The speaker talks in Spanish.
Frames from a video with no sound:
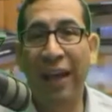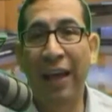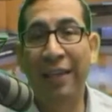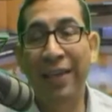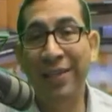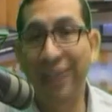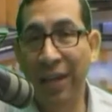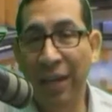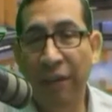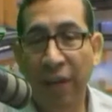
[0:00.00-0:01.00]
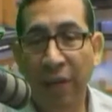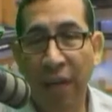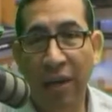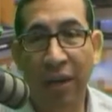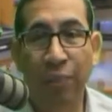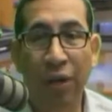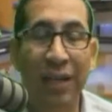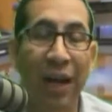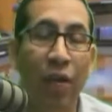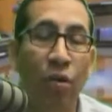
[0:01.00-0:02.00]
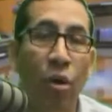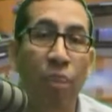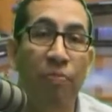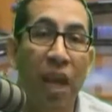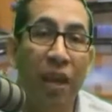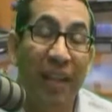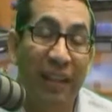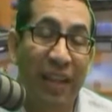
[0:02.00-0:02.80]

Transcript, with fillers: de decir y afirmar que puede ser algo